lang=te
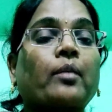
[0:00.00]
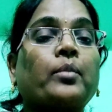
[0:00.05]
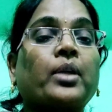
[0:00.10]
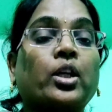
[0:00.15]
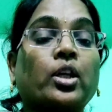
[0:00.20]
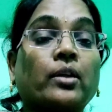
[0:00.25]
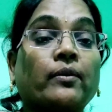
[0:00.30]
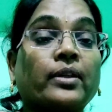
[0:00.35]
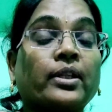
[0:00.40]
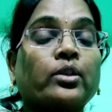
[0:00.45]

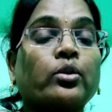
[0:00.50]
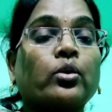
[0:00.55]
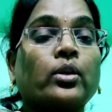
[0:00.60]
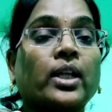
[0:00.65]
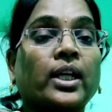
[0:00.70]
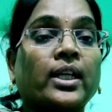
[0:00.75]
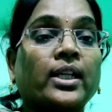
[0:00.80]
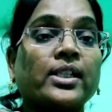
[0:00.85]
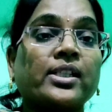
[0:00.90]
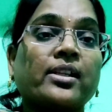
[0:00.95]
మీకు
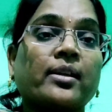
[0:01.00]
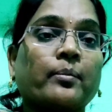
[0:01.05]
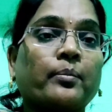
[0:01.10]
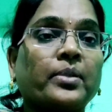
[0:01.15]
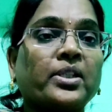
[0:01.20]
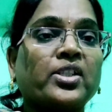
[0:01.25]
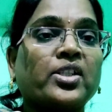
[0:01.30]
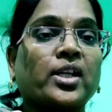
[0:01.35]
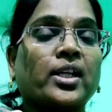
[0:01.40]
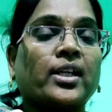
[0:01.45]
ఎవరితోటైనా
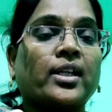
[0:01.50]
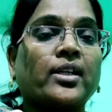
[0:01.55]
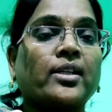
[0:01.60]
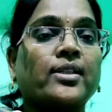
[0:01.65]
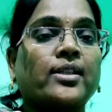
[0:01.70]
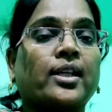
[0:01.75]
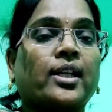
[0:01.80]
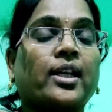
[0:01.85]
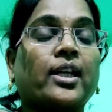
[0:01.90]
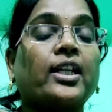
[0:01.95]
చెప్పించైనా
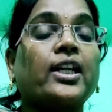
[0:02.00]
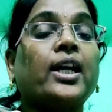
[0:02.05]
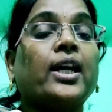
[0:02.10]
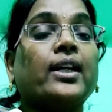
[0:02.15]
సరే